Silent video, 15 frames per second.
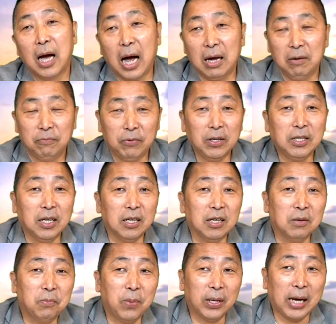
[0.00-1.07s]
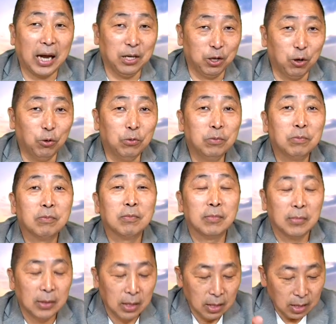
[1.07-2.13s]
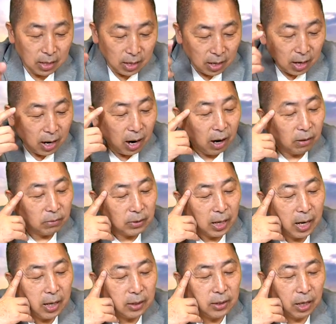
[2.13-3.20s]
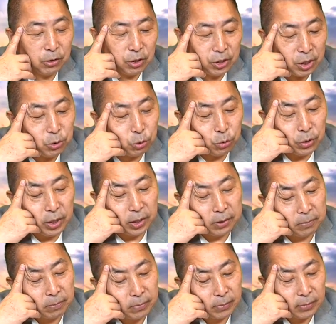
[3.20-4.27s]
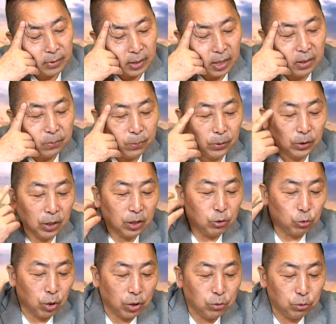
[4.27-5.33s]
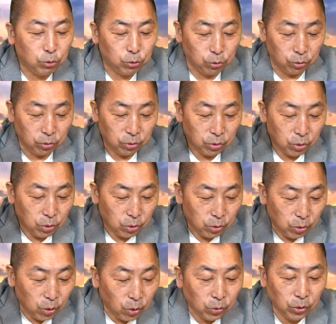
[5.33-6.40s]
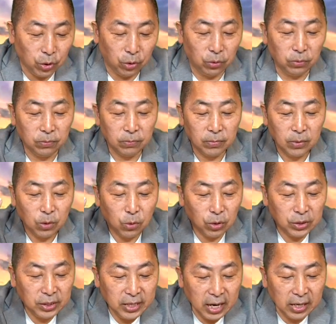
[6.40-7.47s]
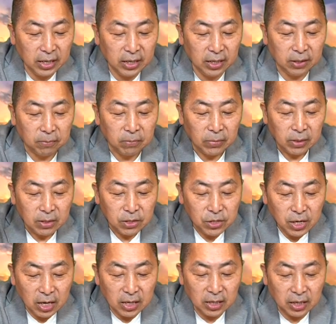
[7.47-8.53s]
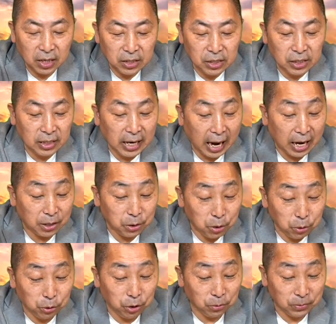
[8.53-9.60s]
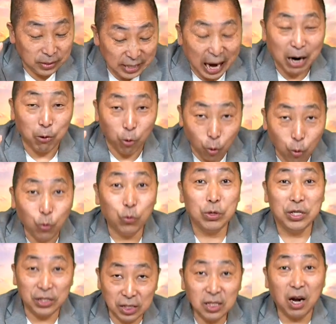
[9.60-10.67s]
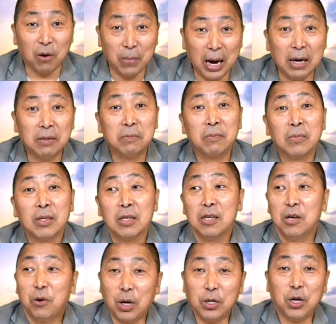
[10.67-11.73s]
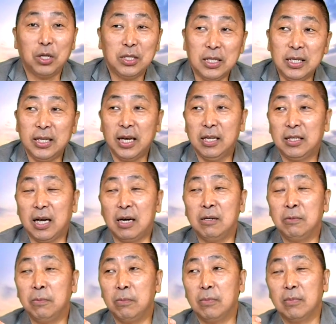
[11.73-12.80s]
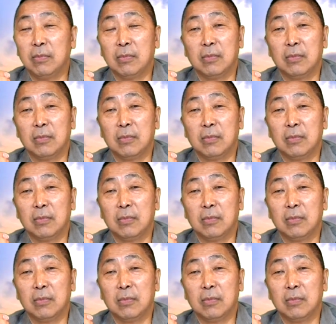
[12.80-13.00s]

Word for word: 害飞碟呢？被砍头？好，那他说，请注意，您不得存取、拥有或建立任何其他 YouTube 账户，你知道吗？换到今天，当